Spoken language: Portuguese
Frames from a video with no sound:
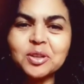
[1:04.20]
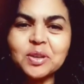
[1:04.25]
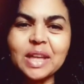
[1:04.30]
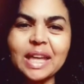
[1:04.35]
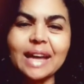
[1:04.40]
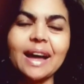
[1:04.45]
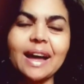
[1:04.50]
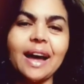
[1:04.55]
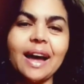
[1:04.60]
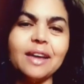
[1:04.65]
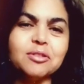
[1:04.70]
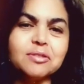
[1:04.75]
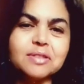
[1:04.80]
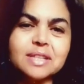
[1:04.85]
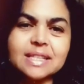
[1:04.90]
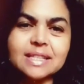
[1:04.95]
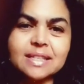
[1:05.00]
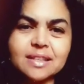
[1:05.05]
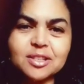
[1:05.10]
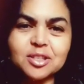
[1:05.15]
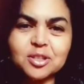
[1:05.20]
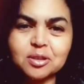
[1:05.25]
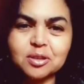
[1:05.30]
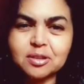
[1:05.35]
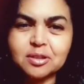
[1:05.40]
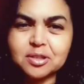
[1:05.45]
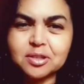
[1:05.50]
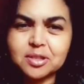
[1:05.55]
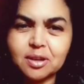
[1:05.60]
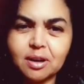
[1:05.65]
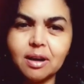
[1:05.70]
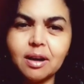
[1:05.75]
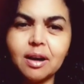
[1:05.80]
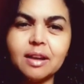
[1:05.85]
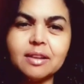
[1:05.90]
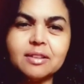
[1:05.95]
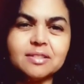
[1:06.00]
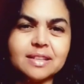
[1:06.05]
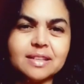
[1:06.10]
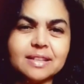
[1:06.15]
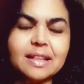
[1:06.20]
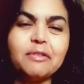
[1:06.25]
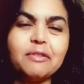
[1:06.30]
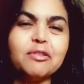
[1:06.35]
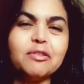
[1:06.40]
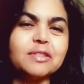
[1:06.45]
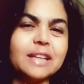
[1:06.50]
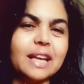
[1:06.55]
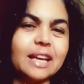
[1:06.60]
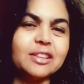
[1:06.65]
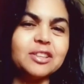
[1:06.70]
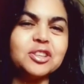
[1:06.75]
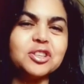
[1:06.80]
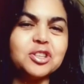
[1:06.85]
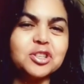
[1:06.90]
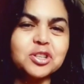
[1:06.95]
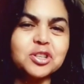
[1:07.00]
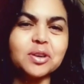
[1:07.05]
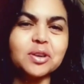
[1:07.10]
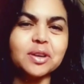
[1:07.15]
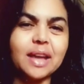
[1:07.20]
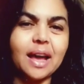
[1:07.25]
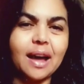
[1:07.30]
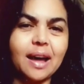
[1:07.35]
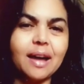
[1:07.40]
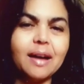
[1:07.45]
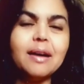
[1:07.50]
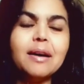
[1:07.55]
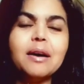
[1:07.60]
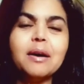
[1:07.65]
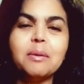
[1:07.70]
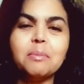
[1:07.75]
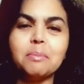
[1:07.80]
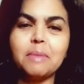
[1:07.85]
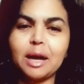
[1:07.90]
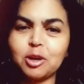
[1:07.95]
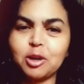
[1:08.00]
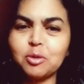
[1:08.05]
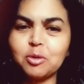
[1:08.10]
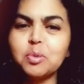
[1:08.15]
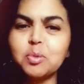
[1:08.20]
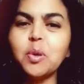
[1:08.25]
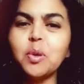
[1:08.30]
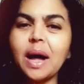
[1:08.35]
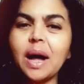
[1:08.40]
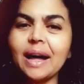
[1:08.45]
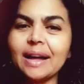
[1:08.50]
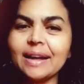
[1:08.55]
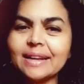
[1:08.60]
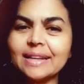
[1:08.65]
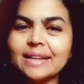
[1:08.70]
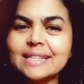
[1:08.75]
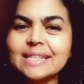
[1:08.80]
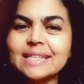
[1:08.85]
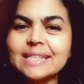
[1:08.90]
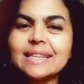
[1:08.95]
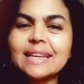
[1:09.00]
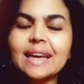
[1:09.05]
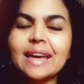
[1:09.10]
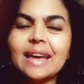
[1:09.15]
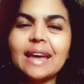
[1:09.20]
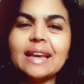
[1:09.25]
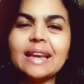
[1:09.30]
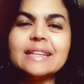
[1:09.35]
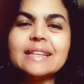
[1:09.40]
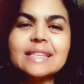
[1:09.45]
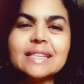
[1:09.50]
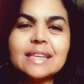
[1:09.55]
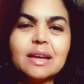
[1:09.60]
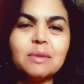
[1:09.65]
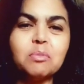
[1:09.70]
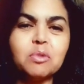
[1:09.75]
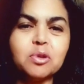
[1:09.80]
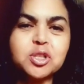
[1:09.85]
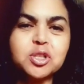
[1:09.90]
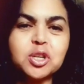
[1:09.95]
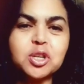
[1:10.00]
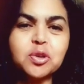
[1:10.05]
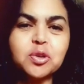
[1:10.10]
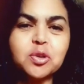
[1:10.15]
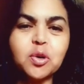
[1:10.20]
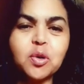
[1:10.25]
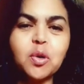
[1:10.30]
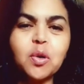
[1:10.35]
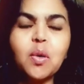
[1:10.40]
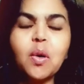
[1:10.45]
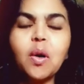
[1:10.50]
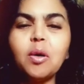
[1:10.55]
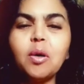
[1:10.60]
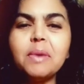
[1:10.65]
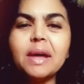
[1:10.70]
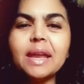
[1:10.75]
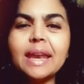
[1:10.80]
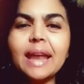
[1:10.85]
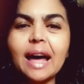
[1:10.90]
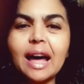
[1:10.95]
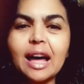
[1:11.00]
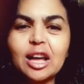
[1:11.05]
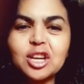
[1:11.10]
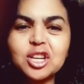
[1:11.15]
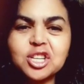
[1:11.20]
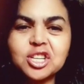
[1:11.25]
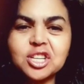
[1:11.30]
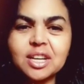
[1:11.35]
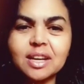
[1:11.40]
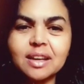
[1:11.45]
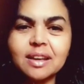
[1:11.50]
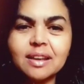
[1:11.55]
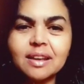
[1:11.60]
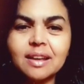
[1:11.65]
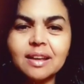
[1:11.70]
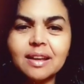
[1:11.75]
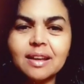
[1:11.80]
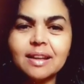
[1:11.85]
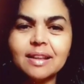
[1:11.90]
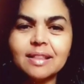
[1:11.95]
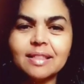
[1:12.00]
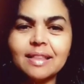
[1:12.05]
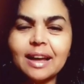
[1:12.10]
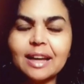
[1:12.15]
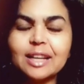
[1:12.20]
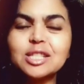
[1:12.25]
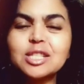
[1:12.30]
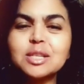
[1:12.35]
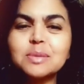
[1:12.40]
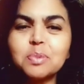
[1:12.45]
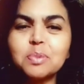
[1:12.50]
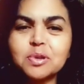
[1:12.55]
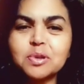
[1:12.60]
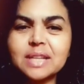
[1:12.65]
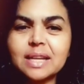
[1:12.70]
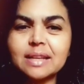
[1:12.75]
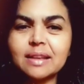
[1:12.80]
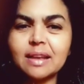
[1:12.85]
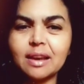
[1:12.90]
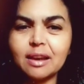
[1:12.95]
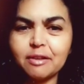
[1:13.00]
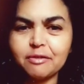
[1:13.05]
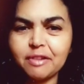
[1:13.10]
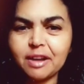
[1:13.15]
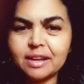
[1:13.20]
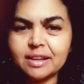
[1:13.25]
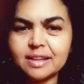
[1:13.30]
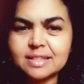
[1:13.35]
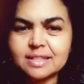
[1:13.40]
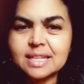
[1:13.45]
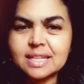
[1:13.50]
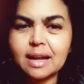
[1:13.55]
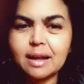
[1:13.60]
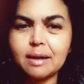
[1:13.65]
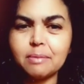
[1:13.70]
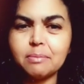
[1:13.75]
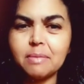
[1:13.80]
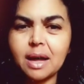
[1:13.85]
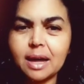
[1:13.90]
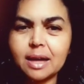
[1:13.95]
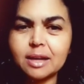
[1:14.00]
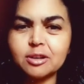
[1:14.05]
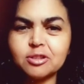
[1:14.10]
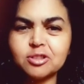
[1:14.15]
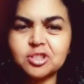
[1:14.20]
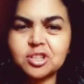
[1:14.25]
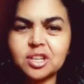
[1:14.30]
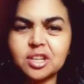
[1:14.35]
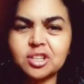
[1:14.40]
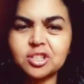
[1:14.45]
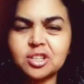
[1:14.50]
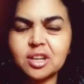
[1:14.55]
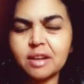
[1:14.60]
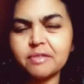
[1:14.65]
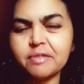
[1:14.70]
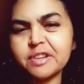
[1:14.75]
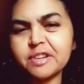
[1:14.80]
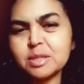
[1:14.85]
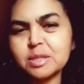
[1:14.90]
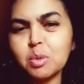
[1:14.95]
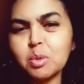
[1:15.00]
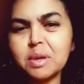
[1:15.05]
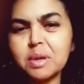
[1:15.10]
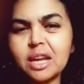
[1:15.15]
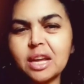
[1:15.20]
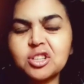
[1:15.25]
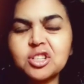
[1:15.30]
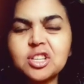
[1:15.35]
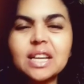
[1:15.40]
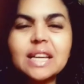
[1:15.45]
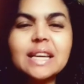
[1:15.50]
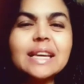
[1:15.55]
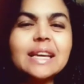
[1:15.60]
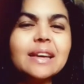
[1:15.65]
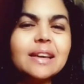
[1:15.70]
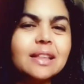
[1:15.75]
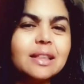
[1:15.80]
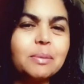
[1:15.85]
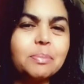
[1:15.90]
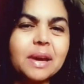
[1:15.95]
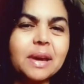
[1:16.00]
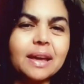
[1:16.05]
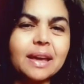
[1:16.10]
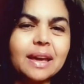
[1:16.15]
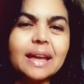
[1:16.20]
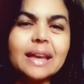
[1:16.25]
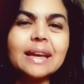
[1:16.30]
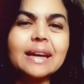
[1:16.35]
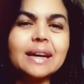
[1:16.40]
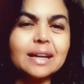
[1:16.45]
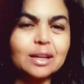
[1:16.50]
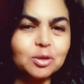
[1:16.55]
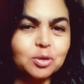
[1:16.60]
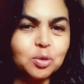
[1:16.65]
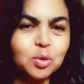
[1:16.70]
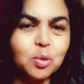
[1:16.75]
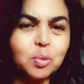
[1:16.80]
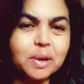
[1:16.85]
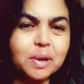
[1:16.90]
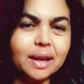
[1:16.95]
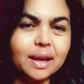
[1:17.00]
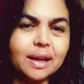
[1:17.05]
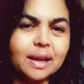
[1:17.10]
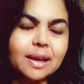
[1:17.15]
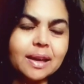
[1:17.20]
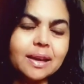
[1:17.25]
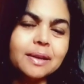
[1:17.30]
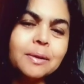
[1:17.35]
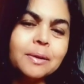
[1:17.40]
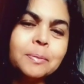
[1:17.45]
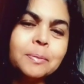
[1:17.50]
que cai o cisco nos olhos e dá vontade de chorar? Marco Buais, ele se emocionou com a homenagem da esposa dele, a Vanessa Camargo, gente. Ela fez uma homenagem linda para ele, cantou para ele.